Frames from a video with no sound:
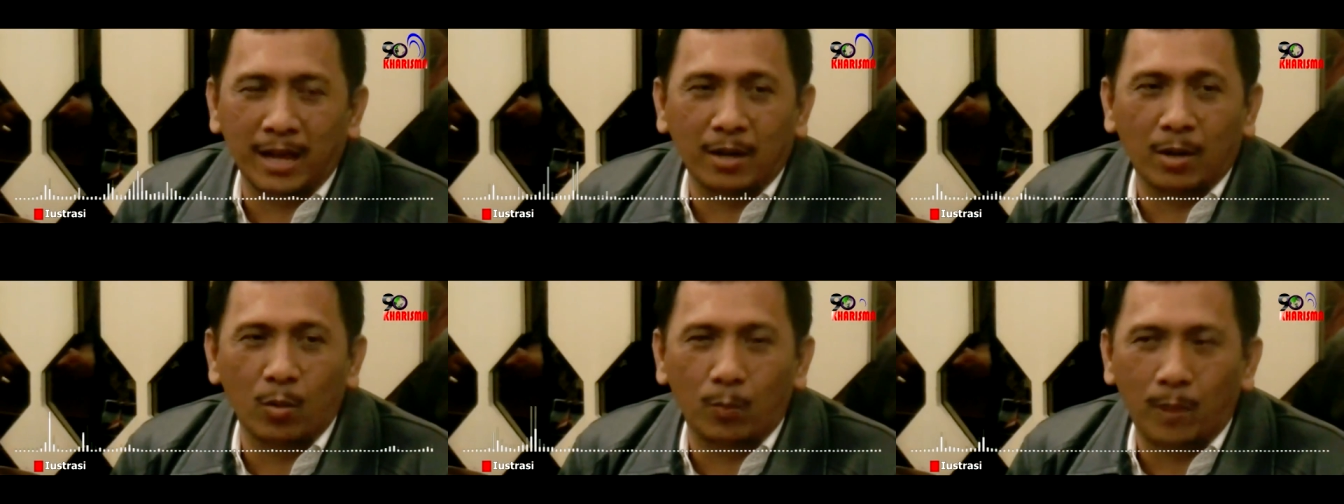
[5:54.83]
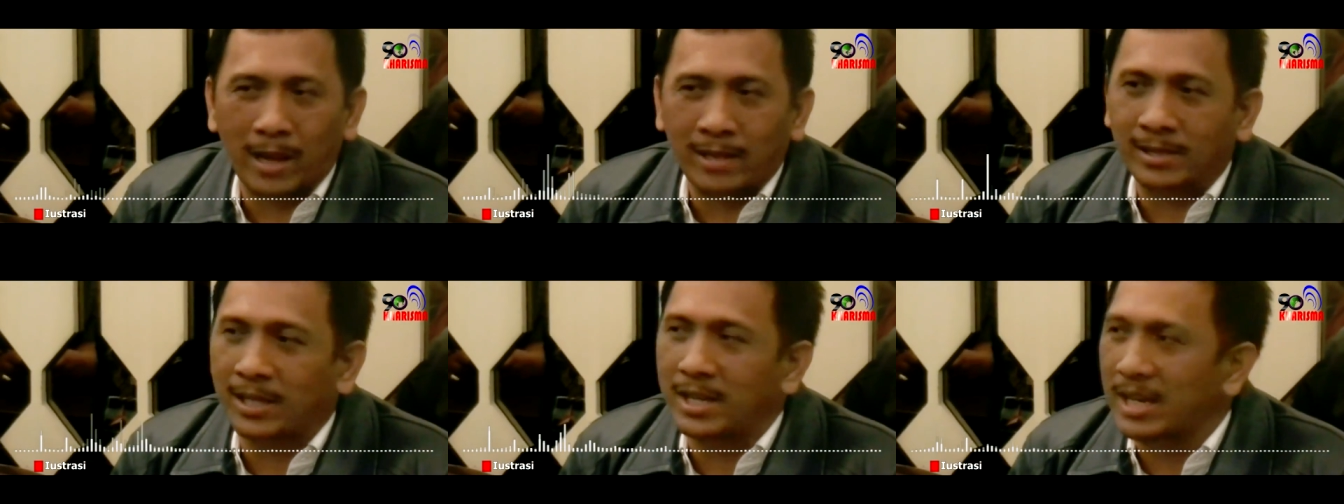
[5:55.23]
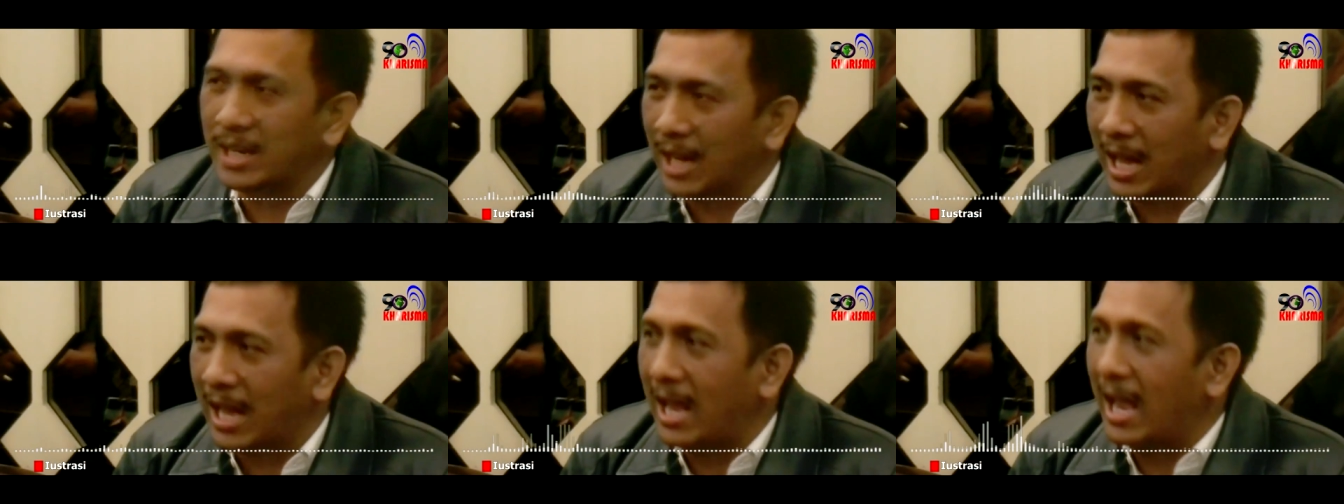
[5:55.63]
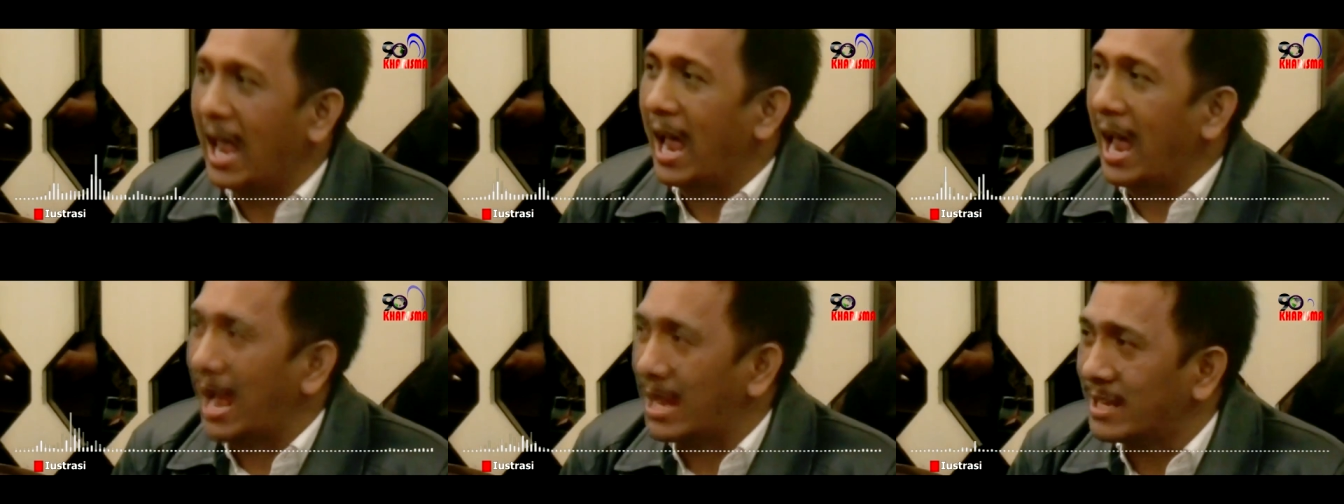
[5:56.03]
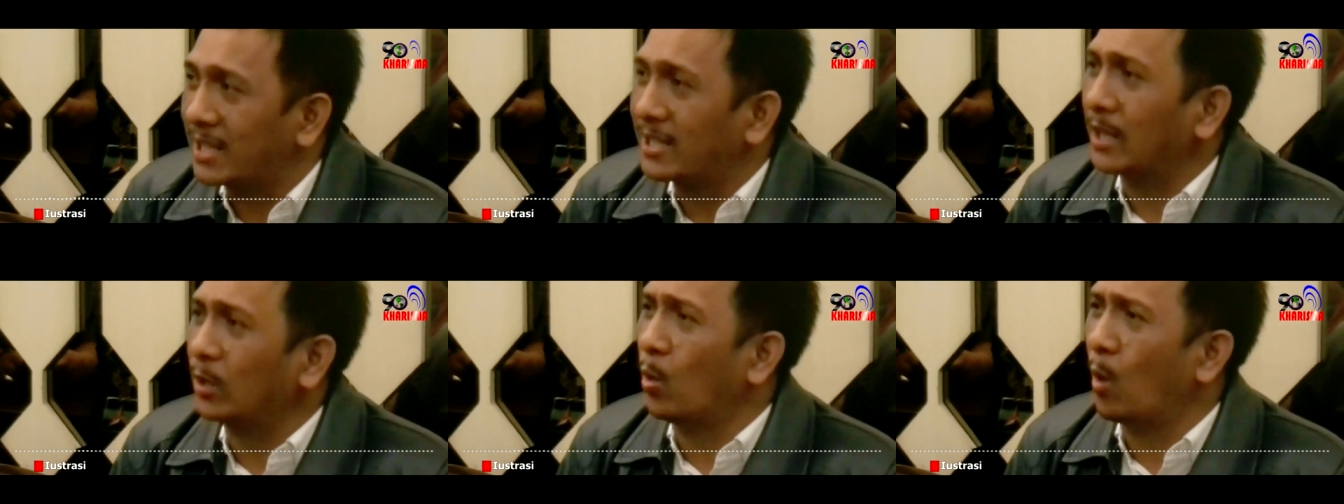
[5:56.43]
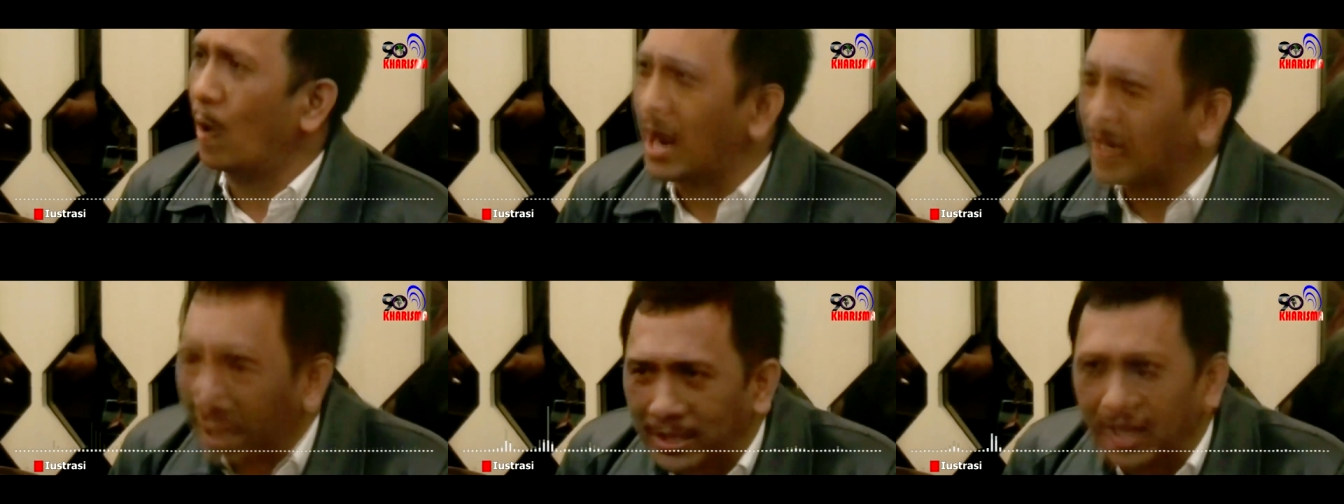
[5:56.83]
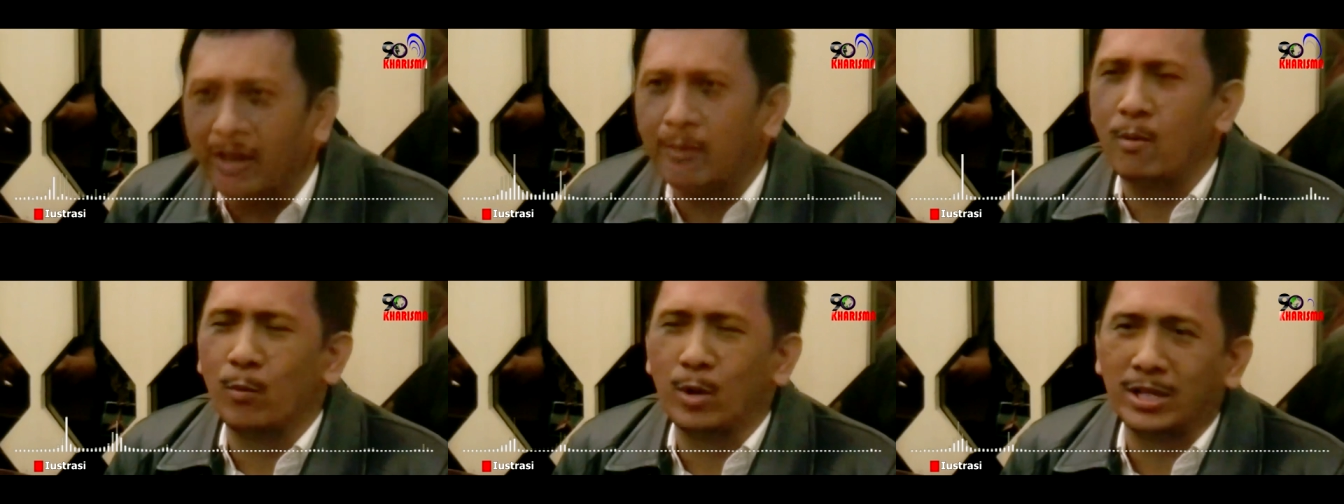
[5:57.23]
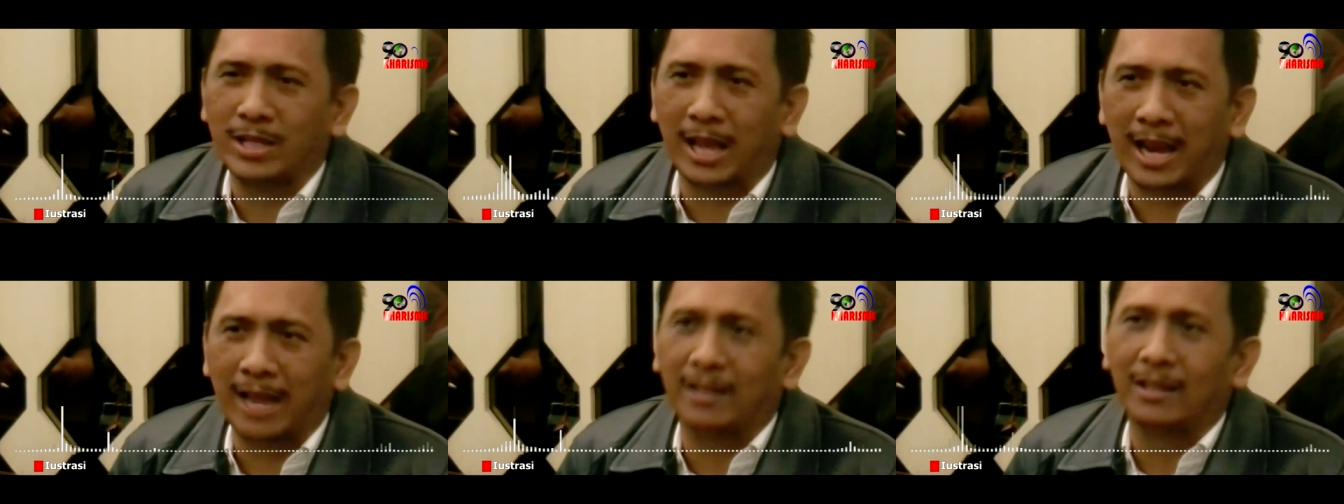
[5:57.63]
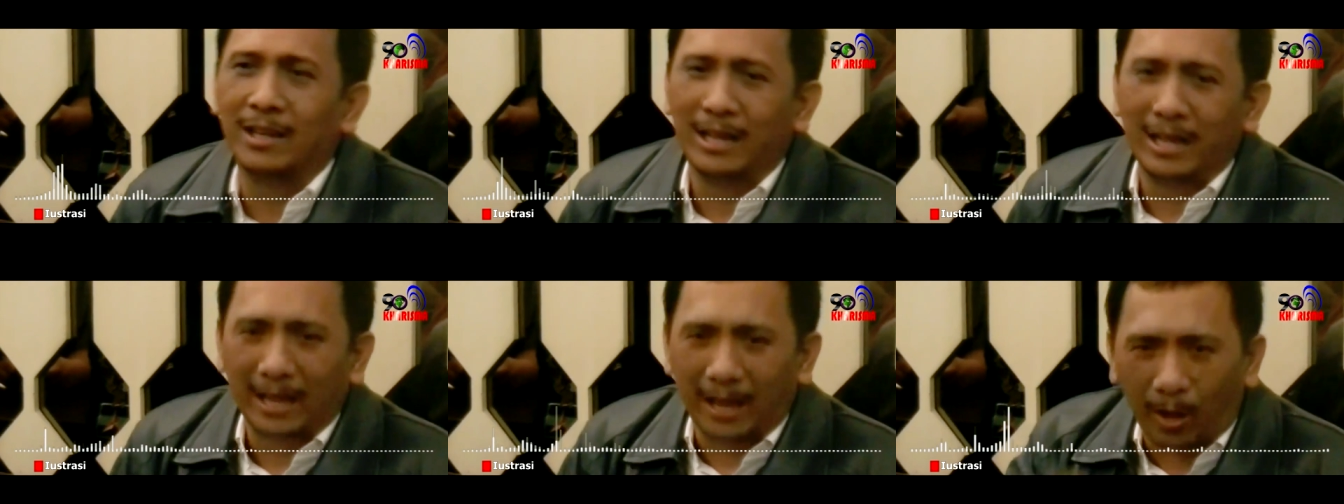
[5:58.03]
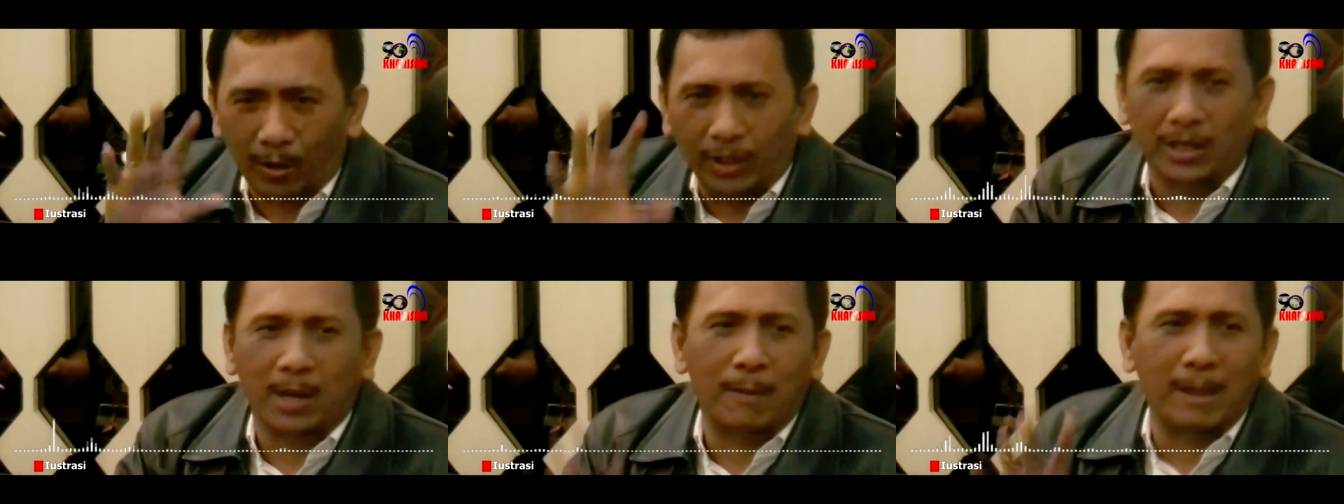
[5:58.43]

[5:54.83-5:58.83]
hadir dalam KLB SBY sendiri mengabarkan